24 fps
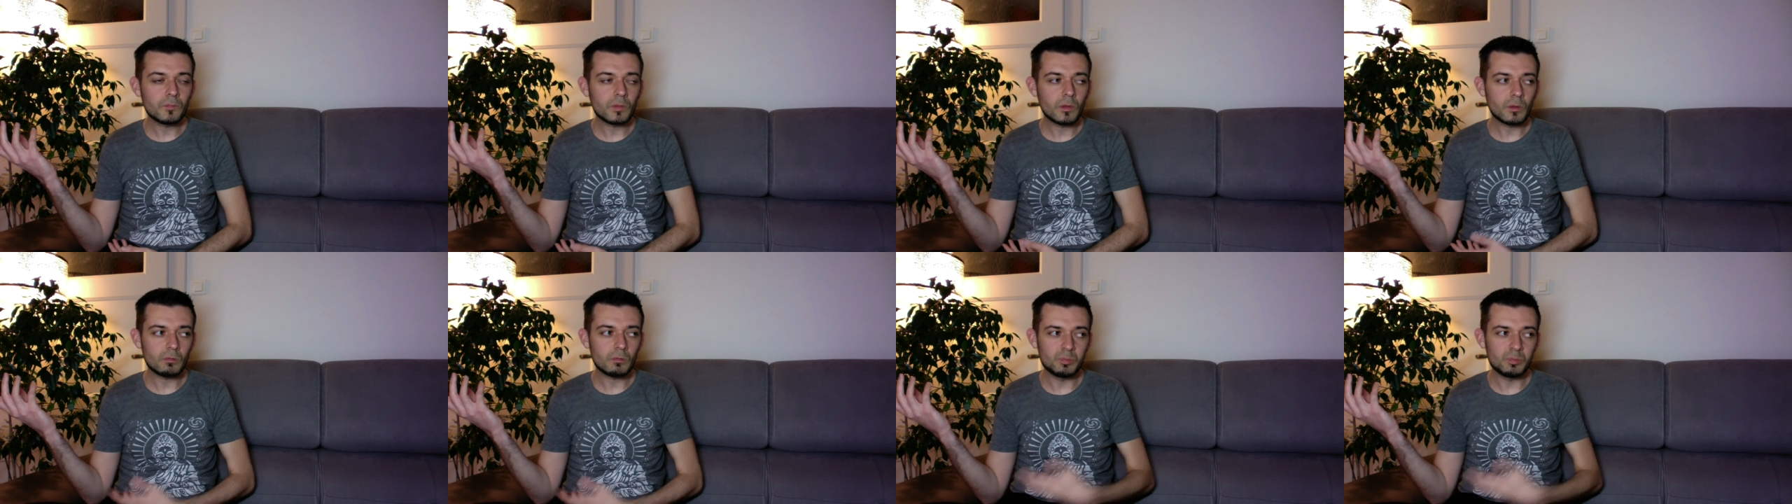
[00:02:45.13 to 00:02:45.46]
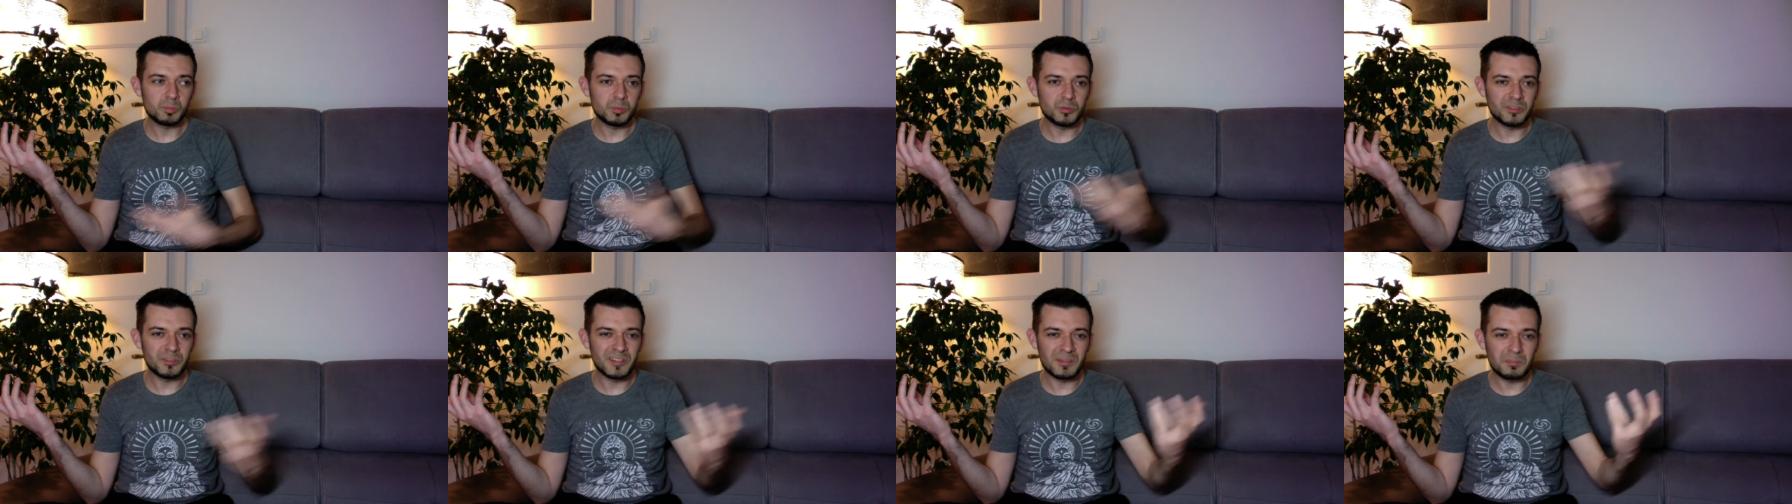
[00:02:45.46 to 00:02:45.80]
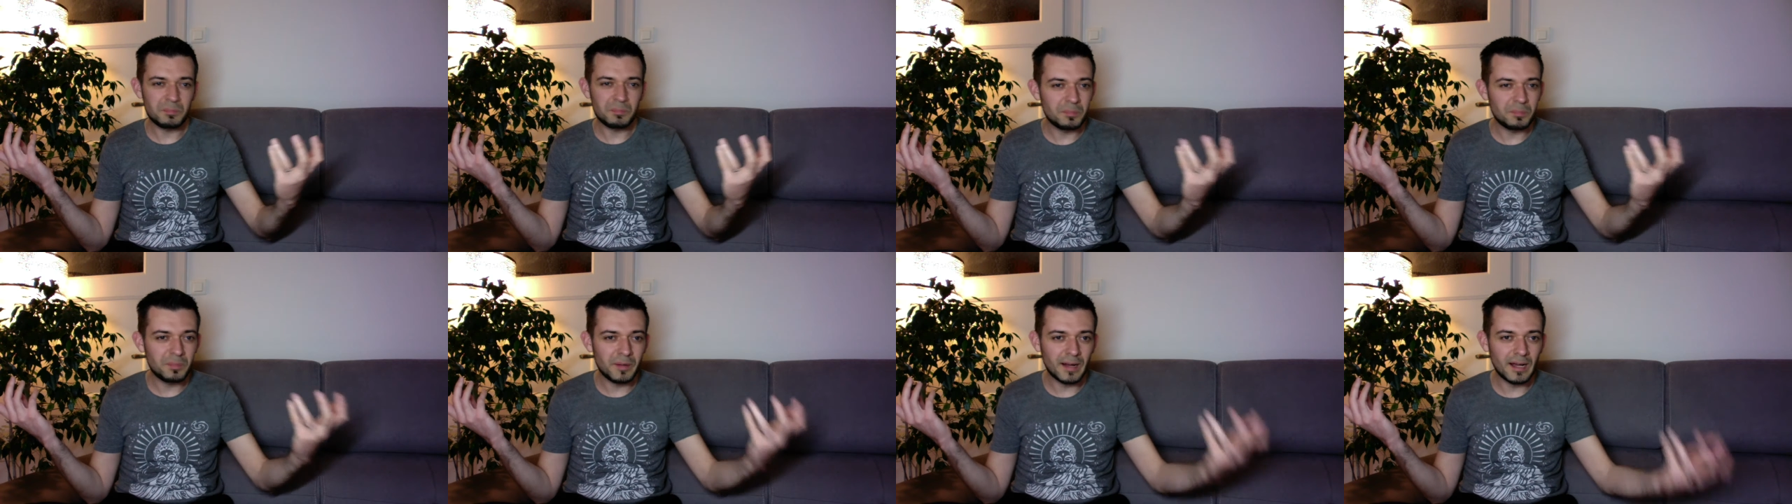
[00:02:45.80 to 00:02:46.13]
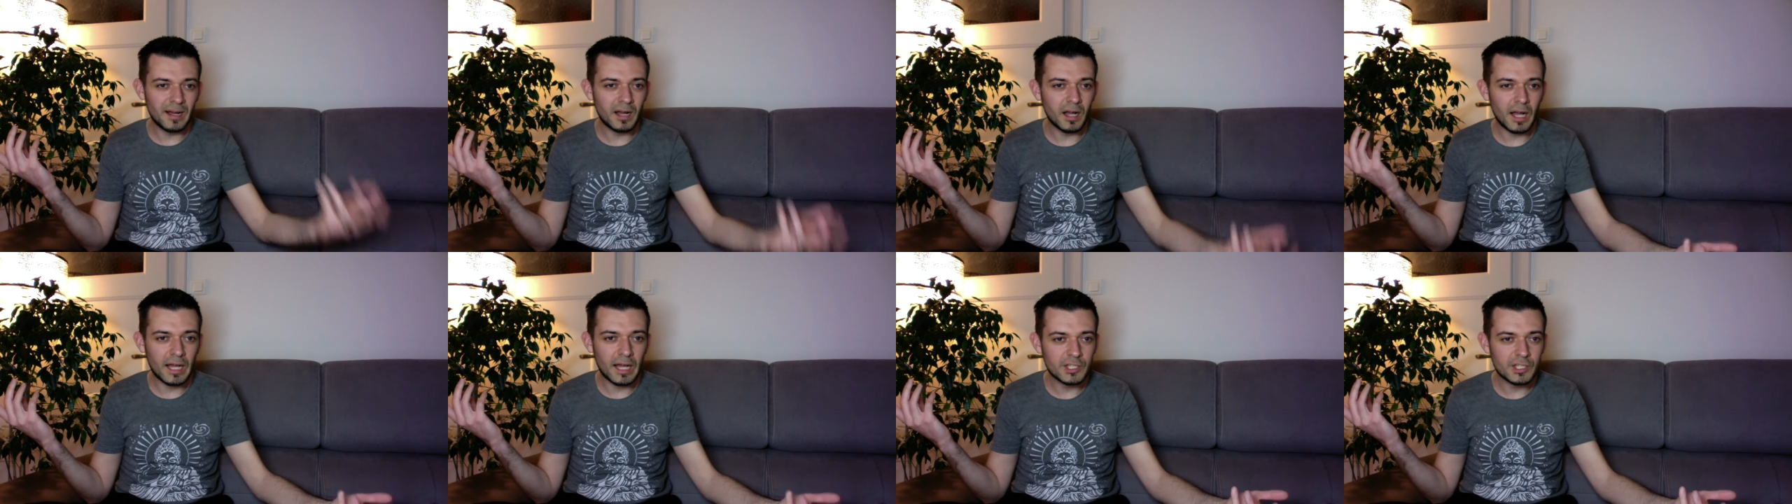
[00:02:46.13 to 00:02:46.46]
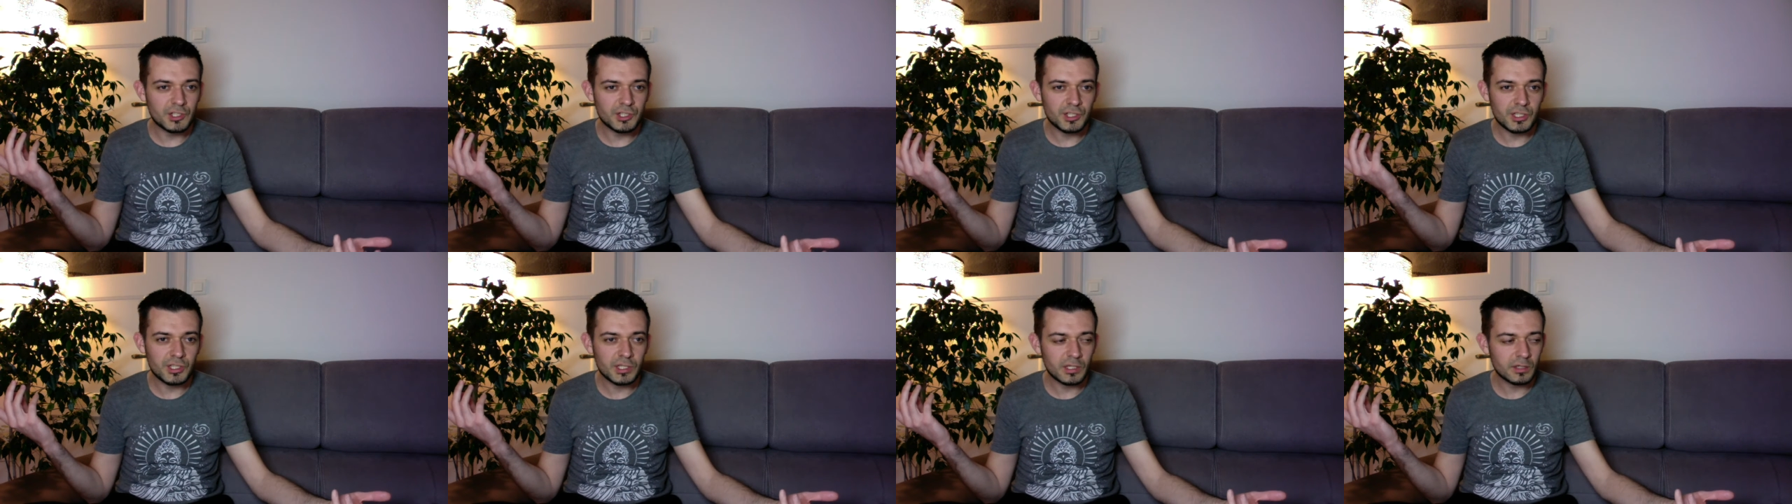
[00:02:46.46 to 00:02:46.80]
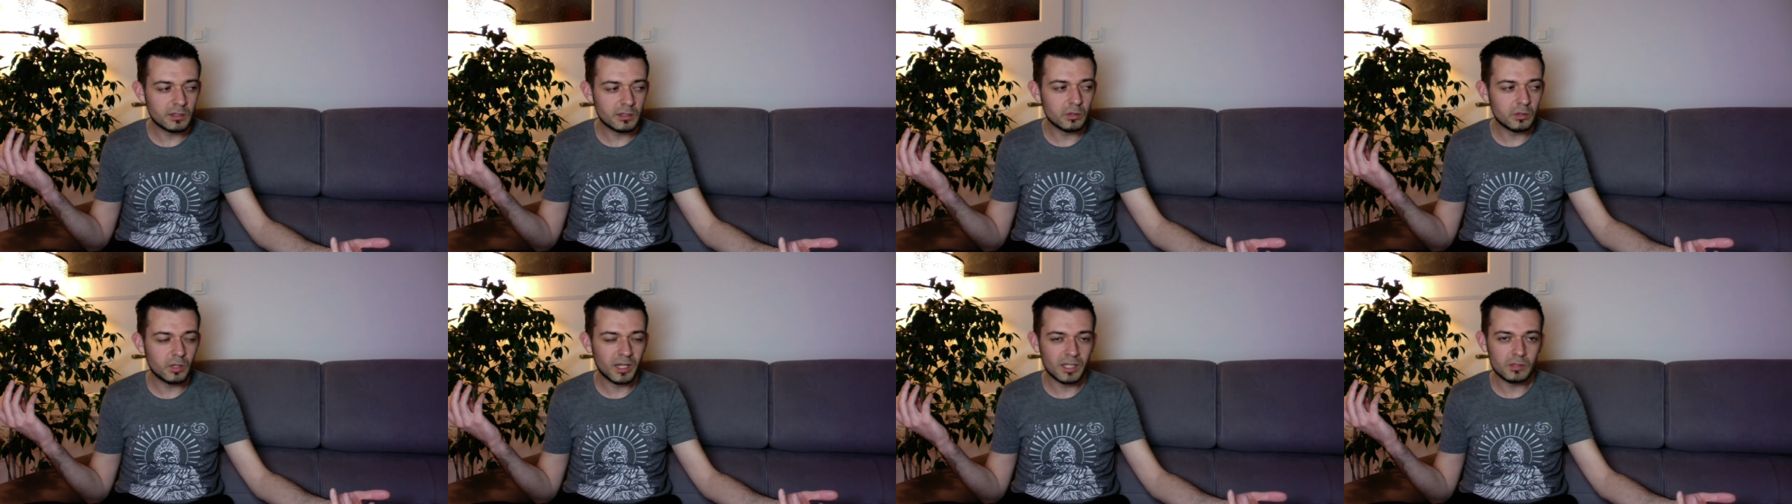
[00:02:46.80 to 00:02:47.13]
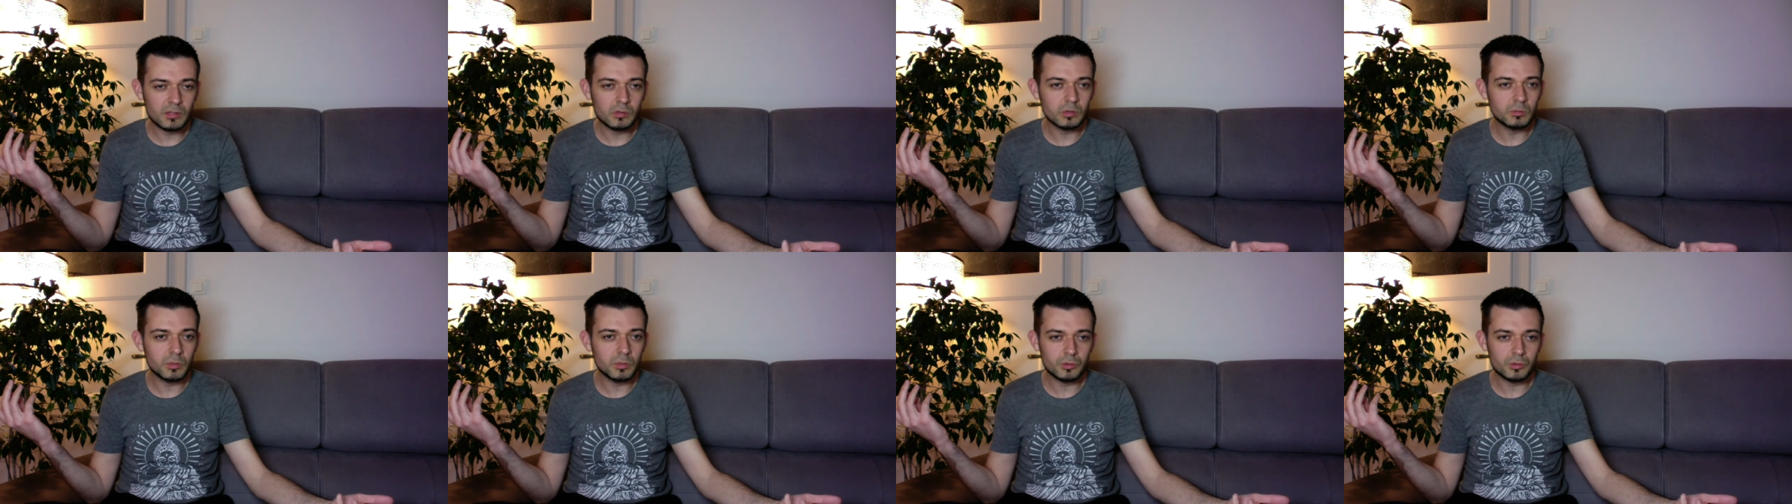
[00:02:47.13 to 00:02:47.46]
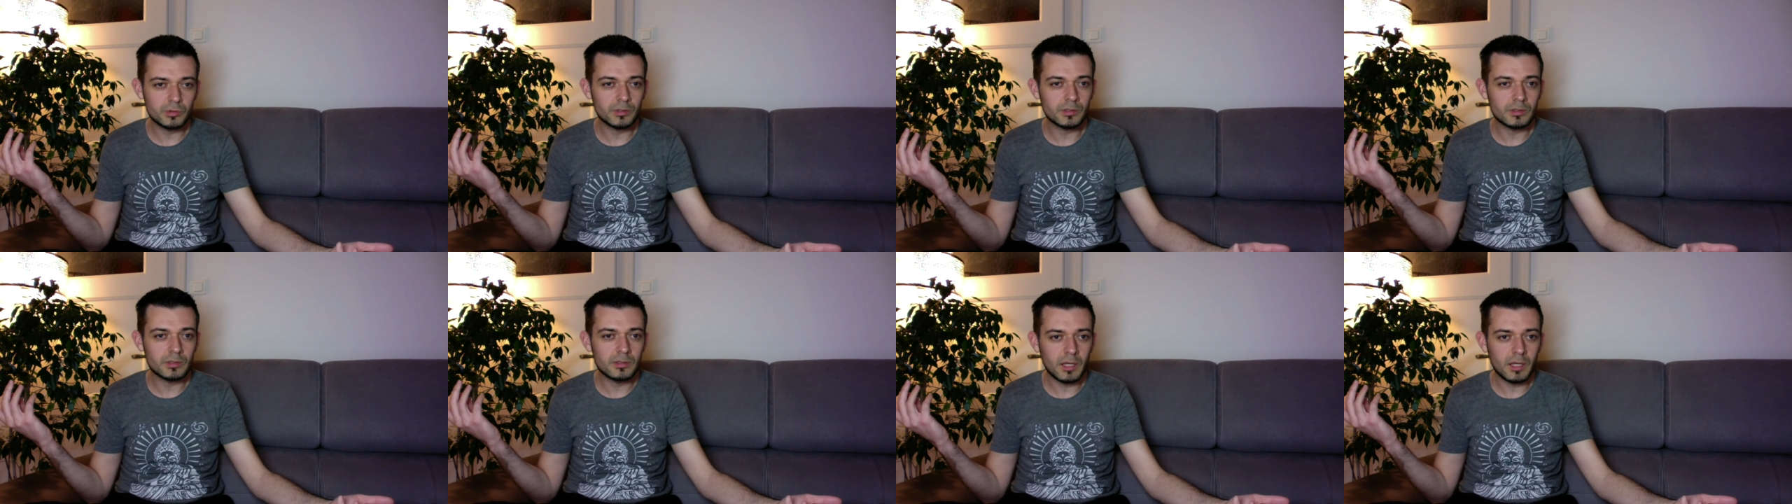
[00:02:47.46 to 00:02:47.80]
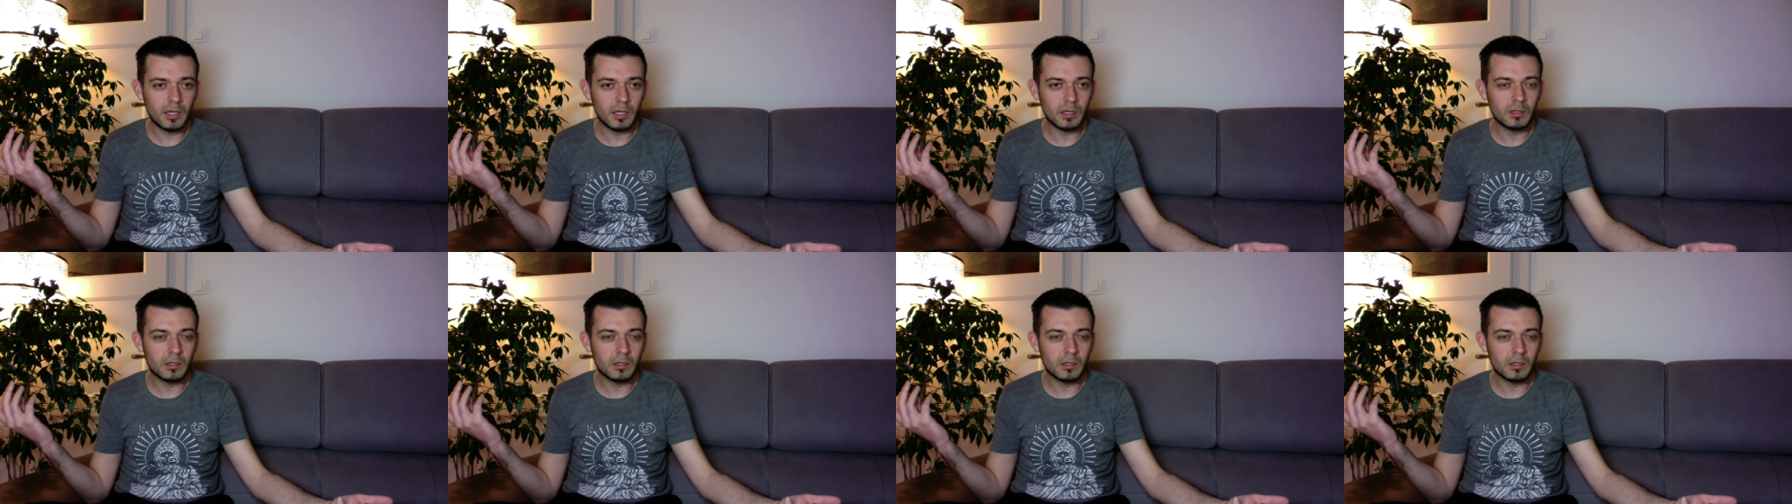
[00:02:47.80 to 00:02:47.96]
vous ne pouvez pas agir correctement sur Terre.